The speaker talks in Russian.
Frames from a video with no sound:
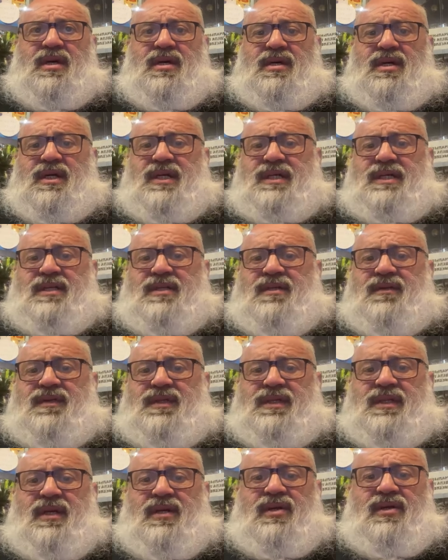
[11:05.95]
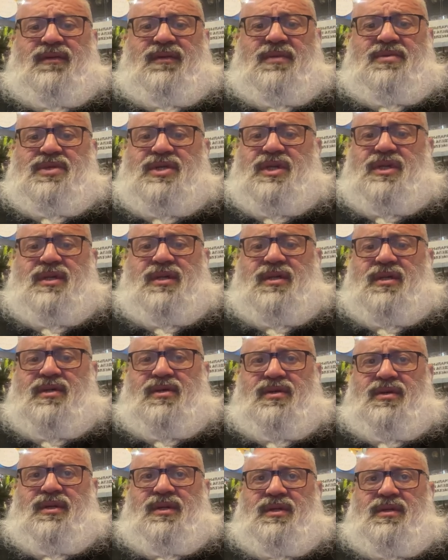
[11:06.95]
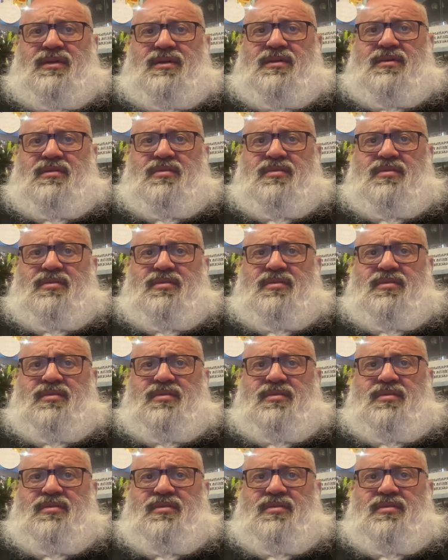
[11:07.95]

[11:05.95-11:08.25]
Разницы в остальном вообще никакой нет.